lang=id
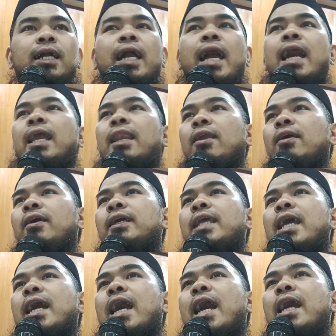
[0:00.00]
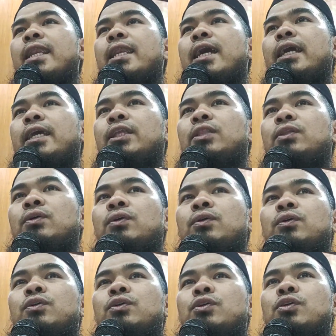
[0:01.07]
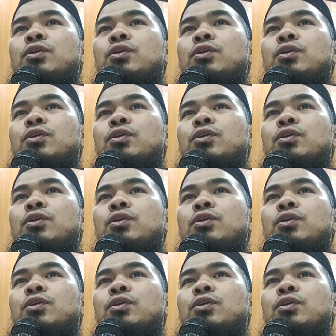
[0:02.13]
kalau yang ada itu